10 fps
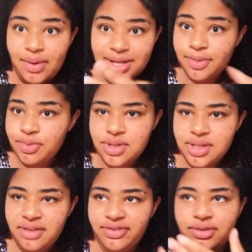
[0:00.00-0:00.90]
É quase
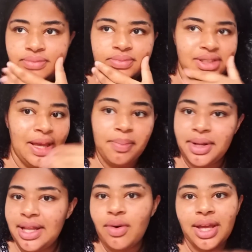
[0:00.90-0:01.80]
impossível
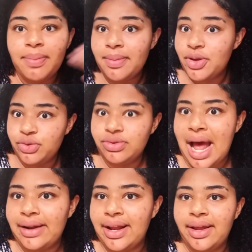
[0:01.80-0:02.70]
sempre tem alguém para me
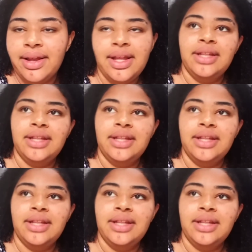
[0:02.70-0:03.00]
ajudar, né?